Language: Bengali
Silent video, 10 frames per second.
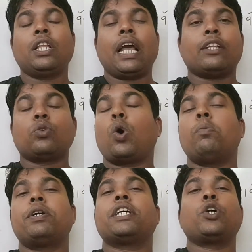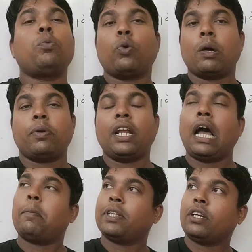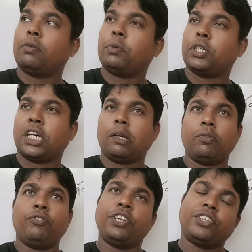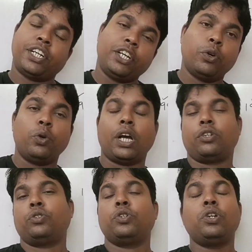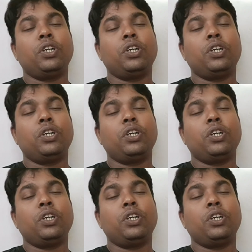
এত কম রেটে কেউ পড়াবে না আমাদের বিএস আমি ফিক্সড রেটেই হলো একশো